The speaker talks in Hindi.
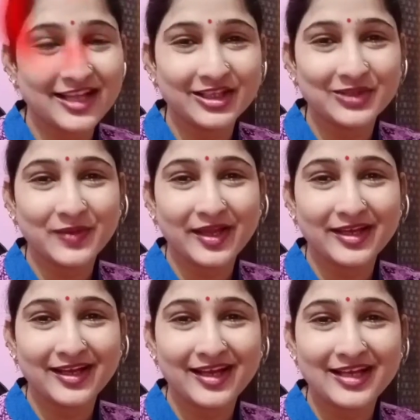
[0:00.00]
जानते तो है
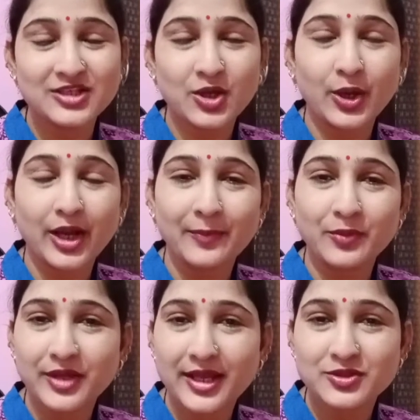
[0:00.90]
ना गाइज और आप
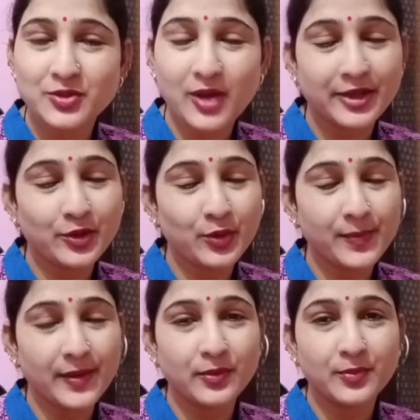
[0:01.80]
लोग कैसे हो आई
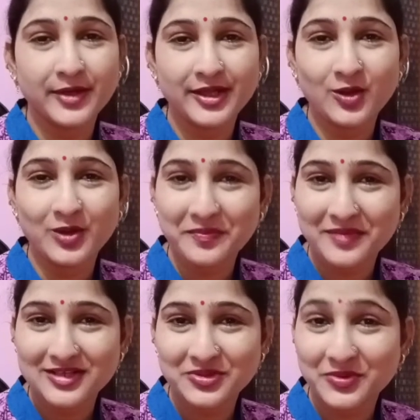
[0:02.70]
होप आप लोग बढ़िया होंगे
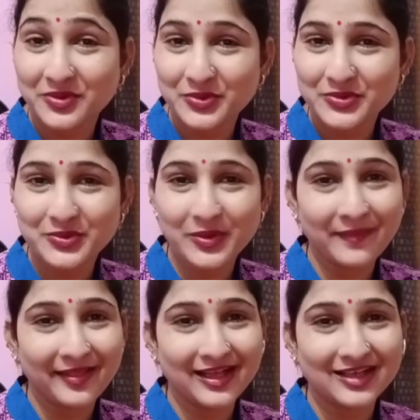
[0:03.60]
मस्त होंगे दुरुस्त होंगे
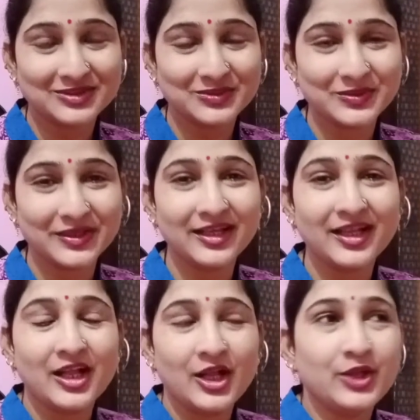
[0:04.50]
बिंदास होंगे
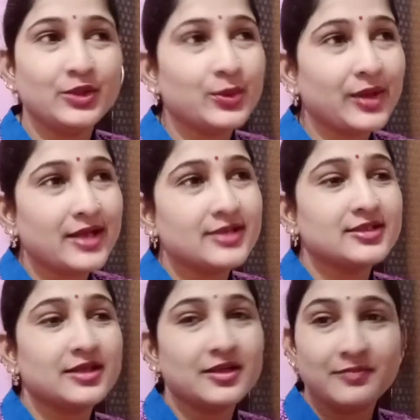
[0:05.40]
तो
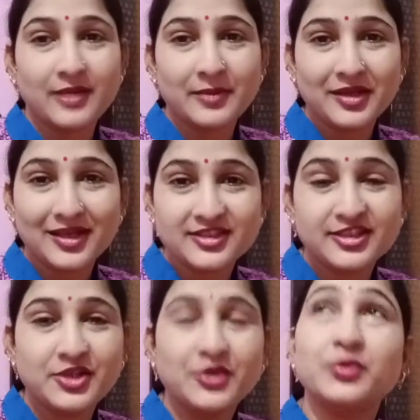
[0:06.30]
गाइज मैं भी
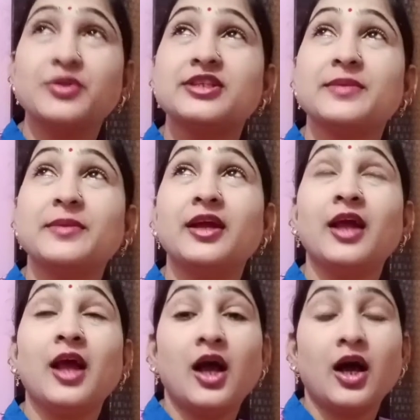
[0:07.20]
अच्छी हूँ इस समय
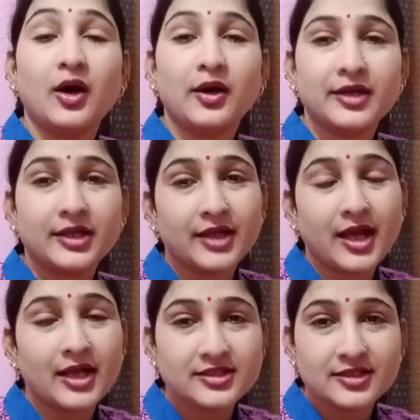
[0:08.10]
और
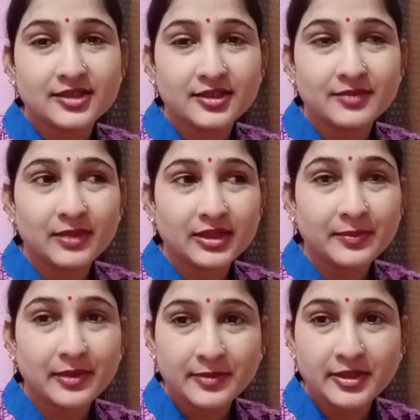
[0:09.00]
आज की
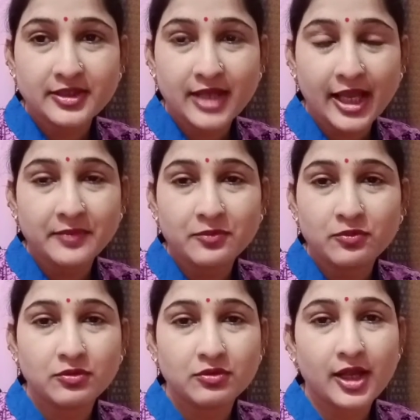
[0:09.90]
मतलब अभी टाइम
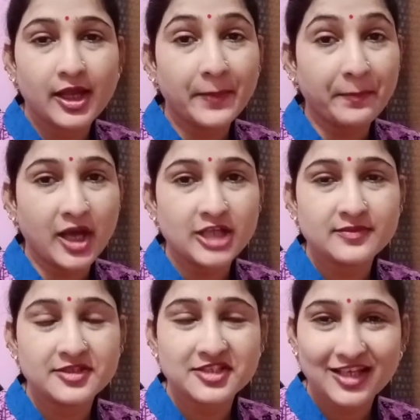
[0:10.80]
हो रहा है पाँच
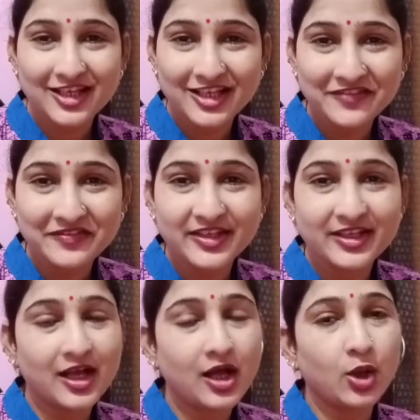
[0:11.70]
बज रहा है इवनिंग
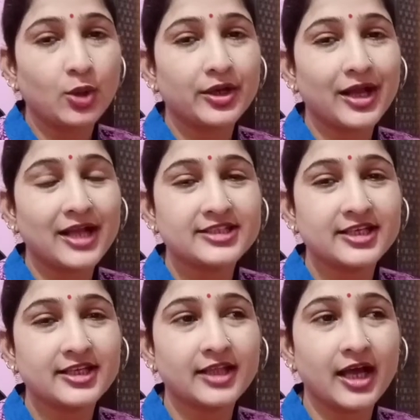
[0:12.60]
का और आज
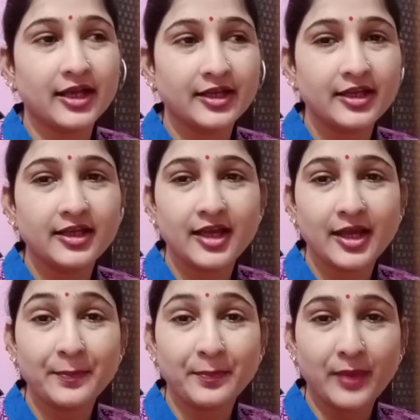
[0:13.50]
की तारीख
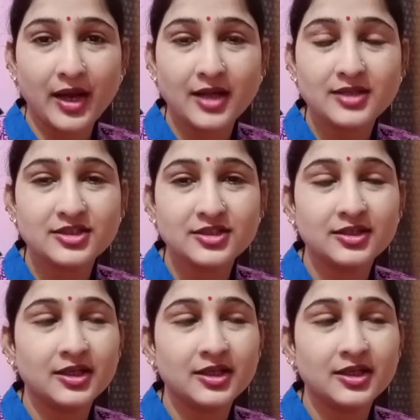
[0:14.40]
है पाँच